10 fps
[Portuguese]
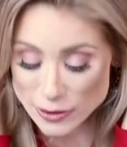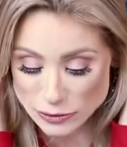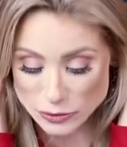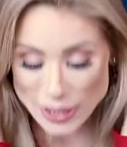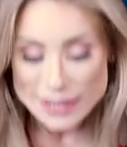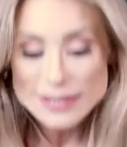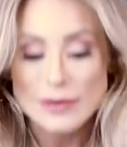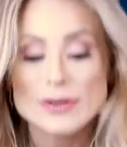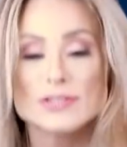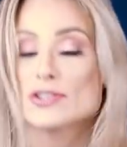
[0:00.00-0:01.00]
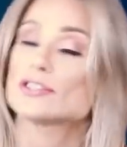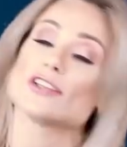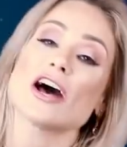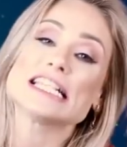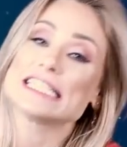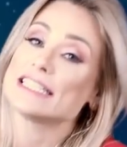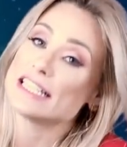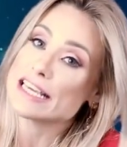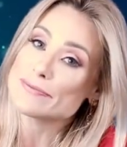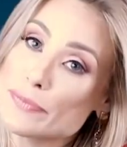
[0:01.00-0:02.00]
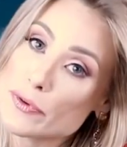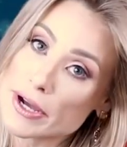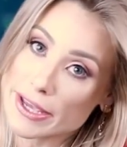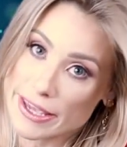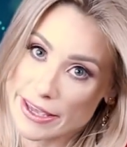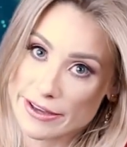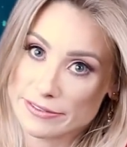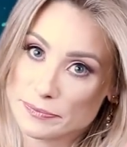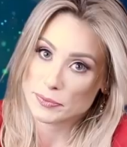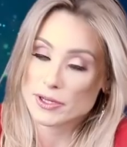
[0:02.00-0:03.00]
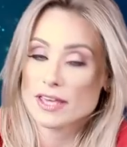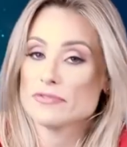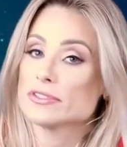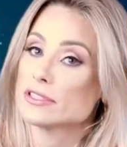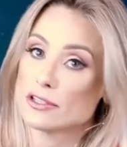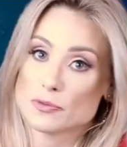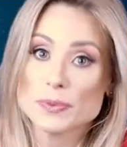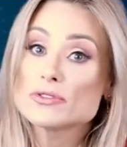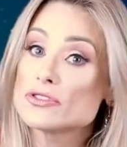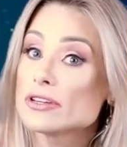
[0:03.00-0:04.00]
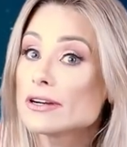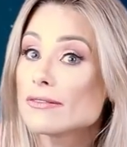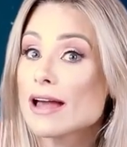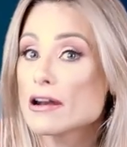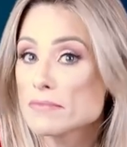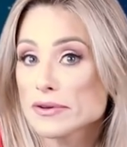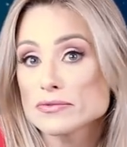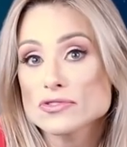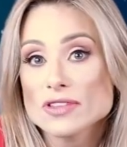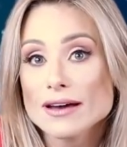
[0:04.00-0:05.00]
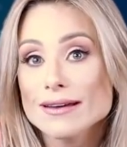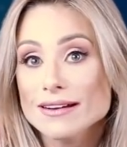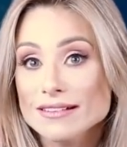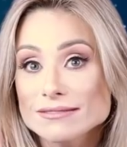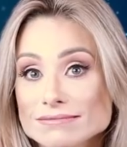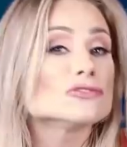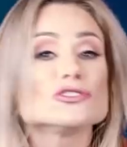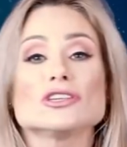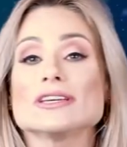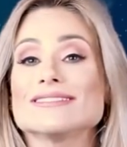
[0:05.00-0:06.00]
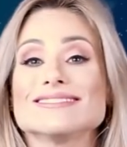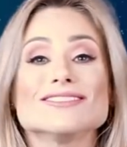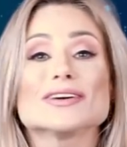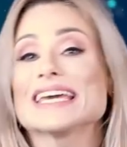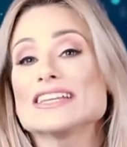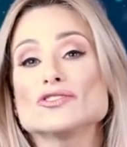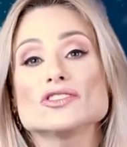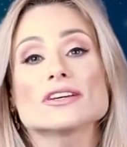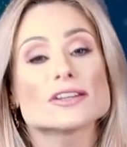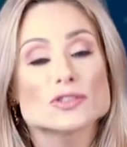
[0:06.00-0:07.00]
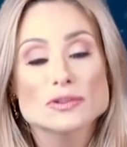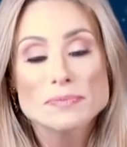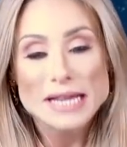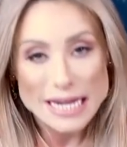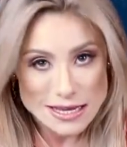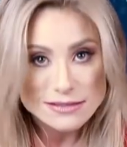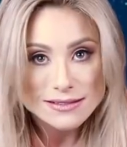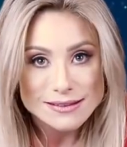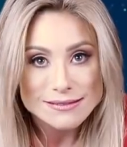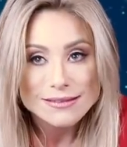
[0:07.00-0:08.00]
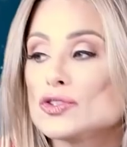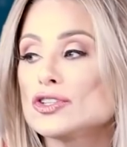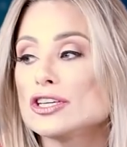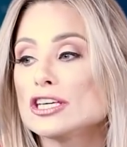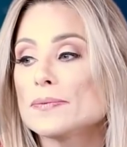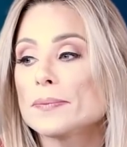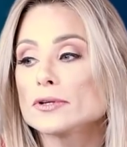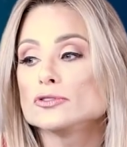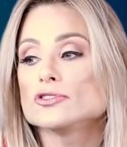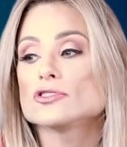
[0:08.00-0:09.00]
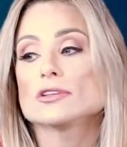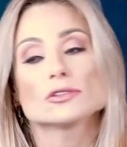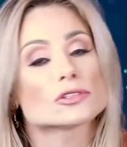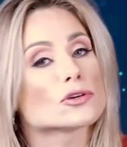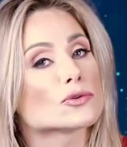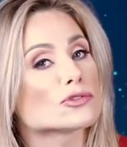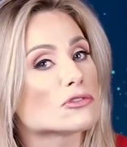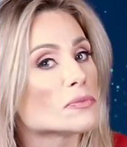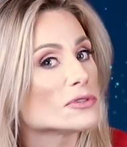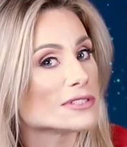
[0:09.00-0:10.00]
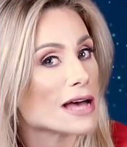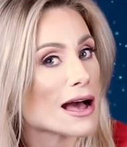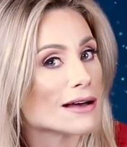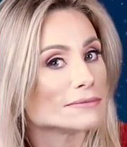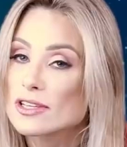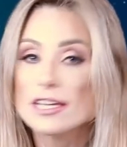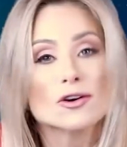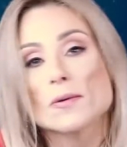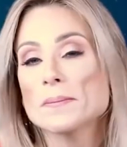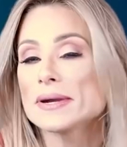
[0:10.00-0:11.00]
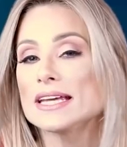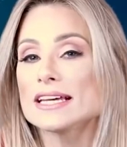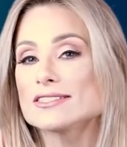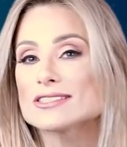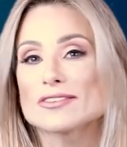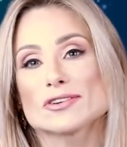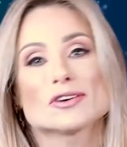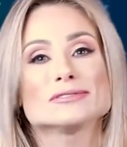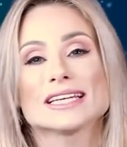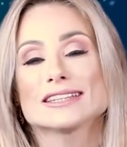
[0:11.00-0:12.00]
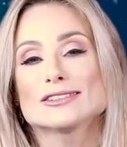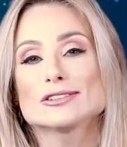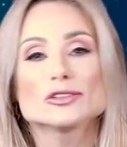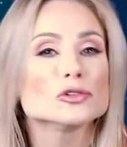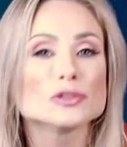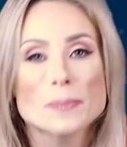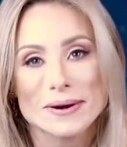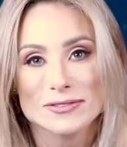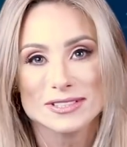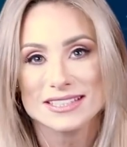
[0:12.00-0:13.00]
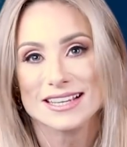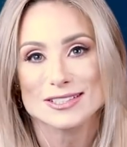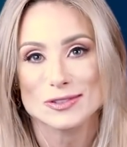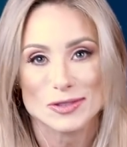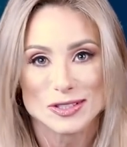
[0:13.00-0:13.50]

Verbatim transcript: Eu tô aqui hoje sozinha, por quê? Porque vocês pediram lá no meu Instagram de o que? Dicas de beleza, de produtinhos que eu costumo usar e comprinhas. Vou contar tudo pra vocês